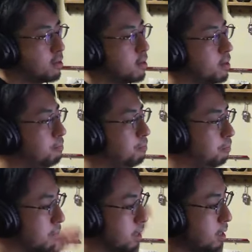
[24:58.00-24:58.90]
りがと
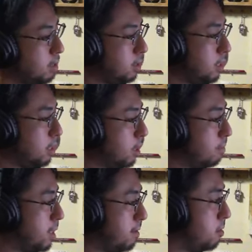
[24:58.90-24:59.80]
う。いき
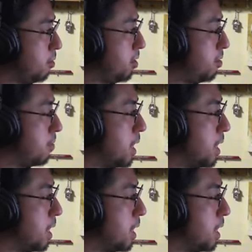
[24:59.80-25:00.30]
ます。